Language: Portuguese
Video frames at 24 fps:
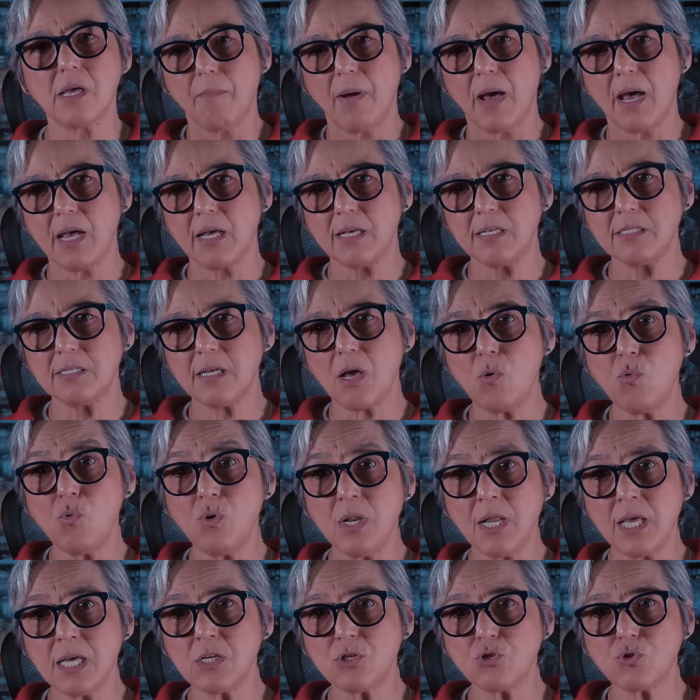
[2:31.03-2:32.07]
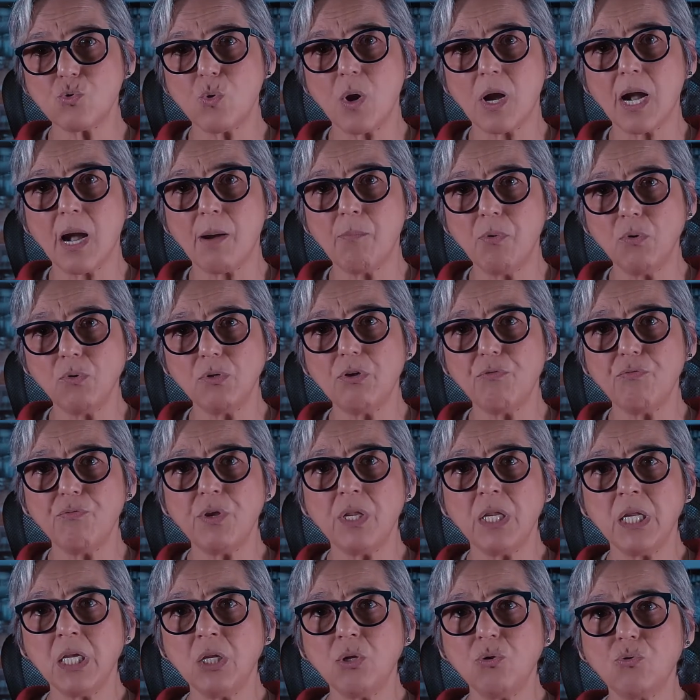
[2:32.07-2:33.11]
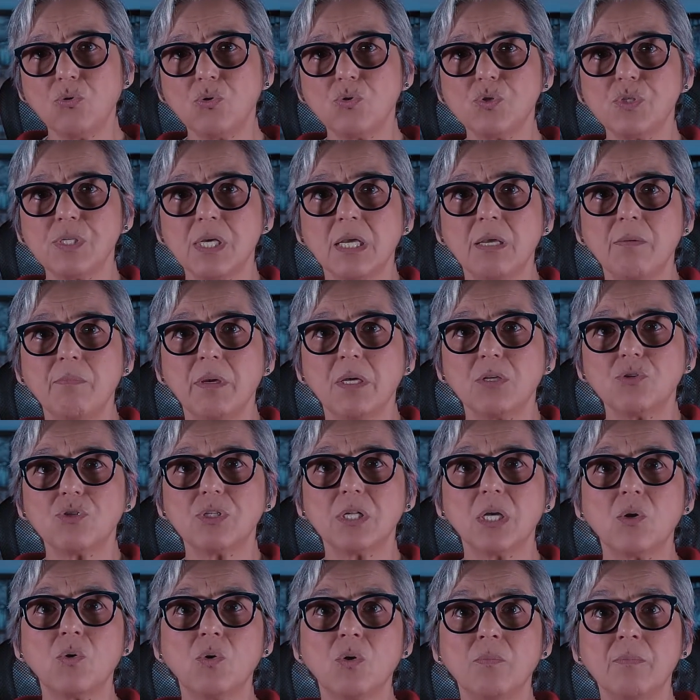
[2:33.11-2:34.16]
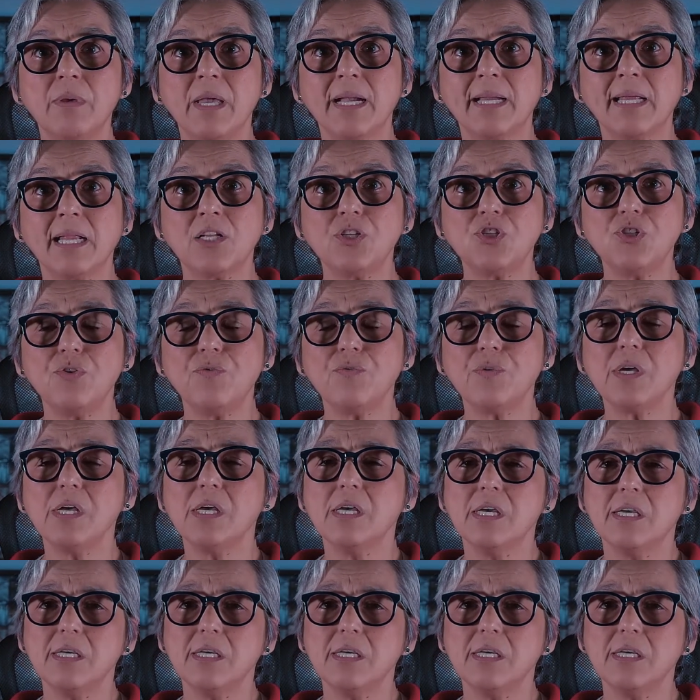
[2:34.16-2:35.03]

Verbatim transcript: Mas a Unesco acabou definindo que os segmentos da economia criativa